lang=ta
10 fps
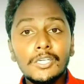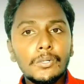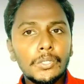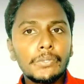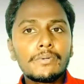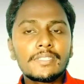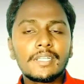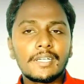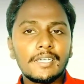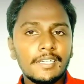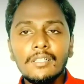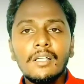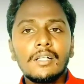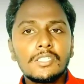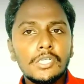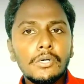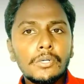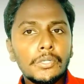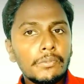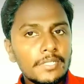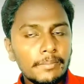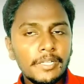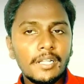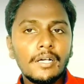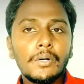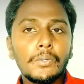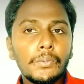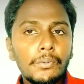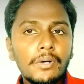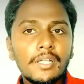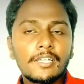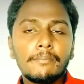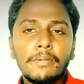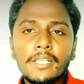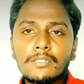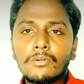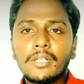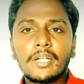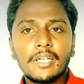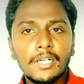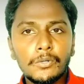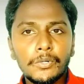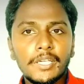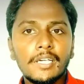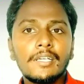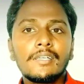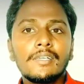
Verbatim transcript: ஜியோ டியூன்ஸ் இருக்குது ஜியோ டியூன்ஸ் அப்படின்னா உங்களுக்கு ப்ளே ஸ்டோரில் கிடைக்கக்கூடிய